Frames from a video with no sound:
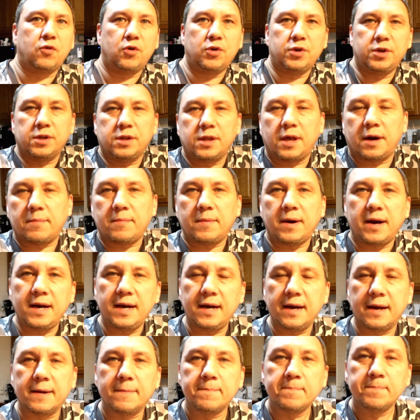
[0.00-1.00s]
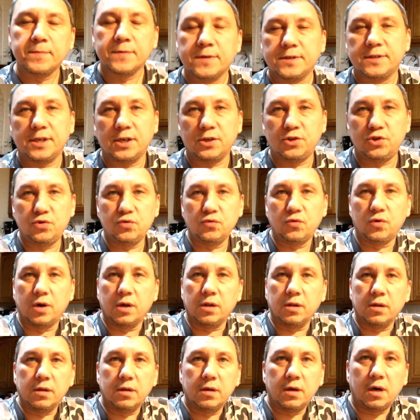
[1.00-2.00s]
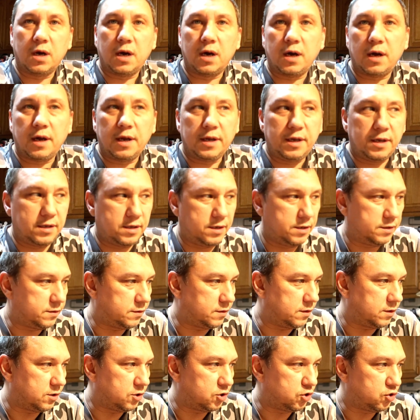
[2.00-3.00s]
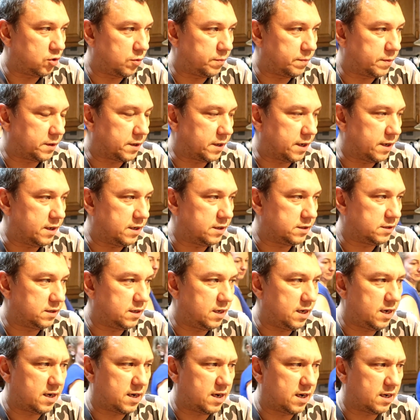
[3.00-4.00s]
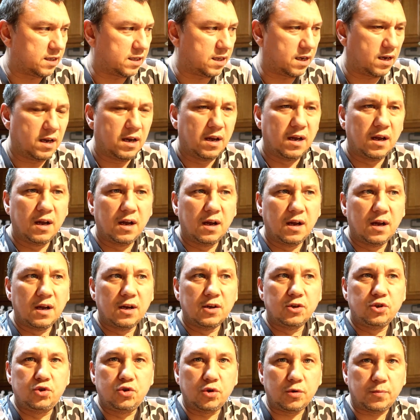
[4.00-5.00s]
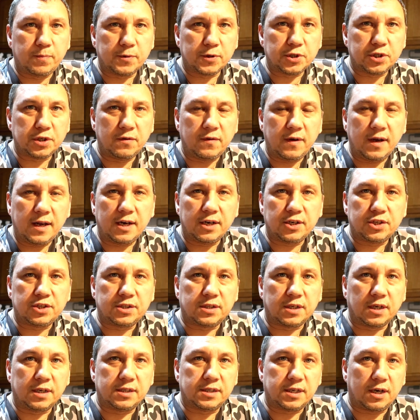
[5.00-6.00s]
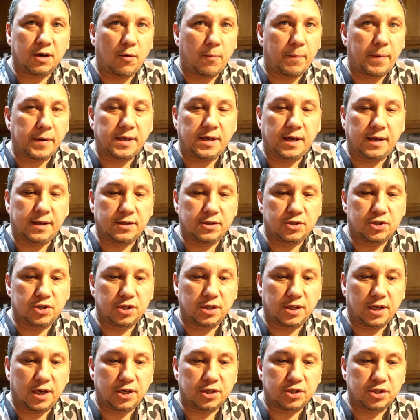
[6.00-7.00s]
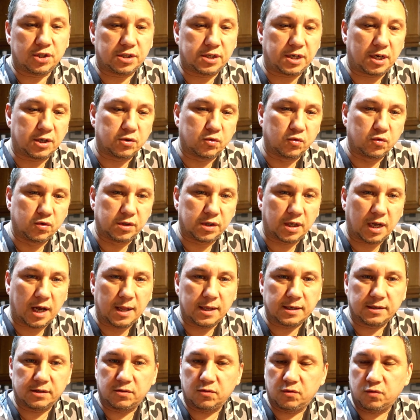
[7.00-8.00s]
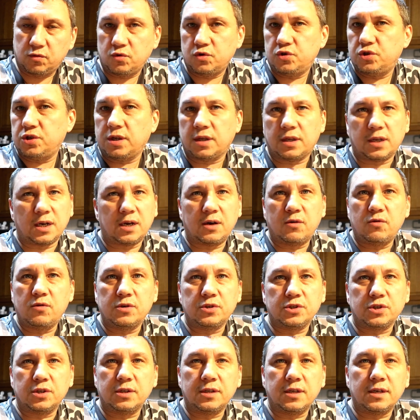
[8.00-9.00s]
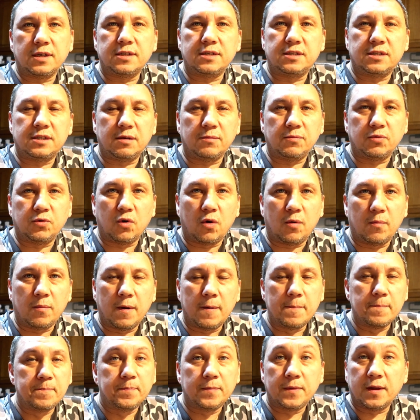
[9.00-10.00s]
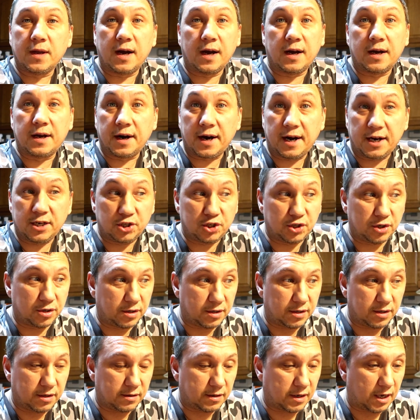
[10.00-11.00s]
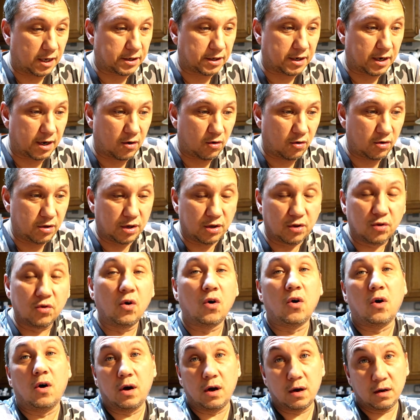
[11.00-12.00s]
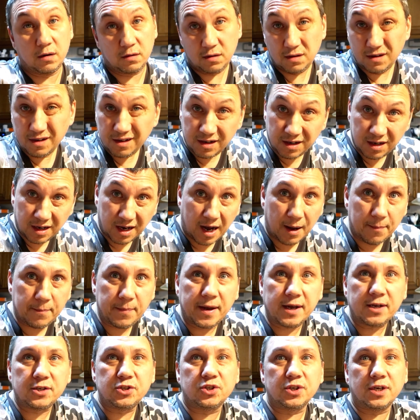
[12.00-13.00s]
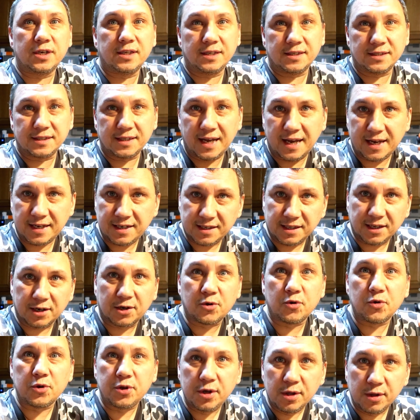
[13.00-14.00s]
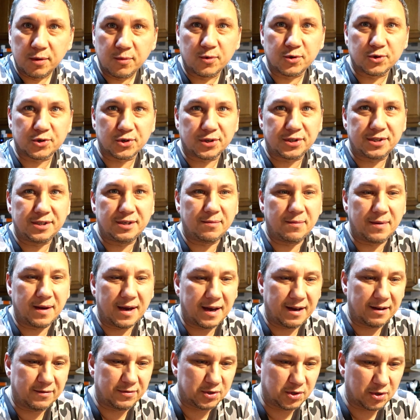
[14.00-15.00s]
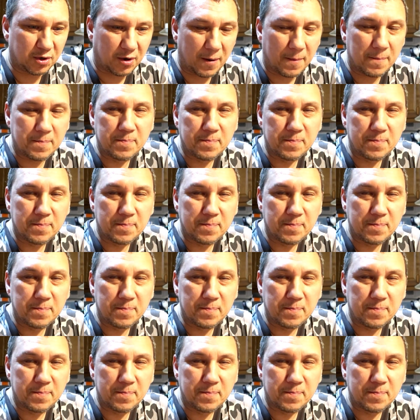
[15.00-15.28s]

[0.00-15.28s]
вроде нормально себя чухал, а единственное, что под конец дня как-то чуть пошевелишься и сразу потеть начинаешь, сразу усталость. Ну, точно такой же ну, симптом, как раньше от короны, но опять же, это, знаете, накрутил, может, себя, и все.